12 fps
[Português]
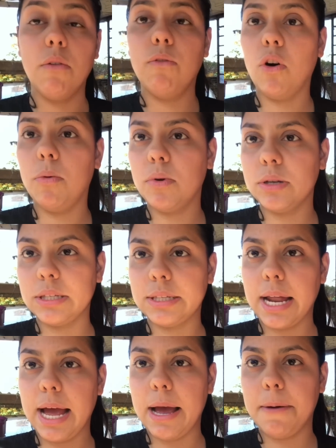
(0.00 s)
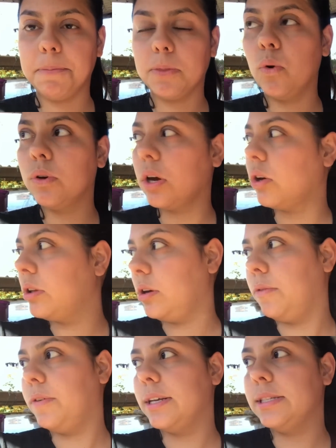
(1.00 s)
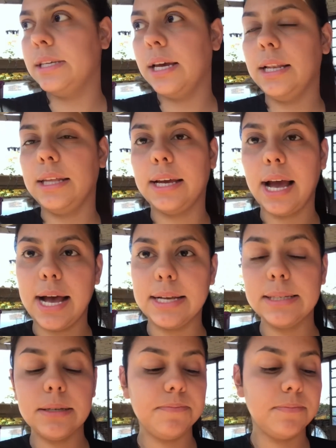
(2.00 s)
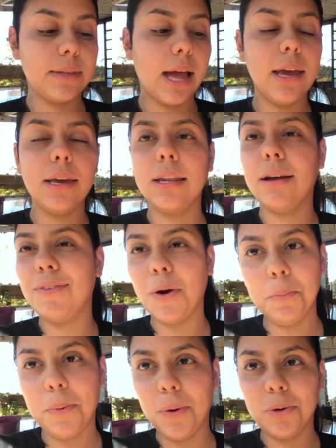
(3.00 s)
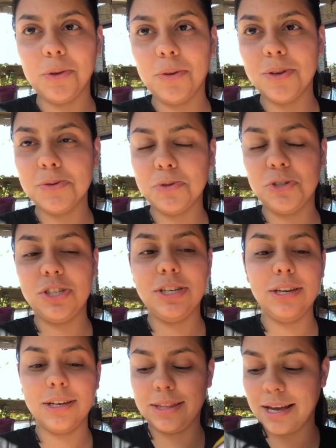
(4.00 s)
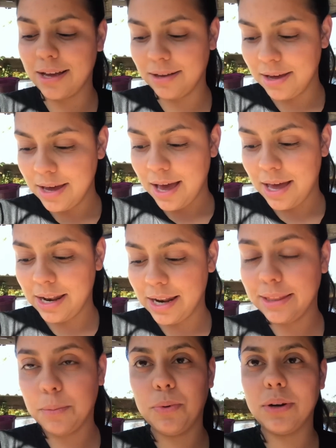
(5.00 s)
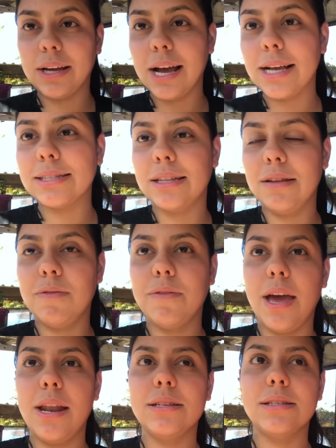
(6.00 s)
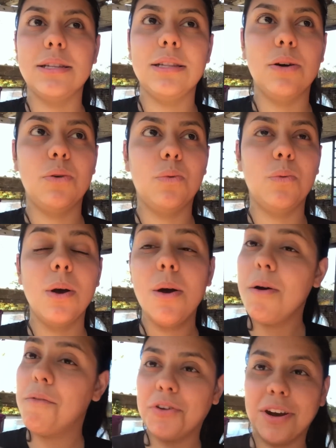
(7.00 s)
Vou mostrar o que, que eu tenho que fazer ali em casa, tá? E gravar um pouco do nosso dia, tá? A Lara tá por casa, tá de férias, então vou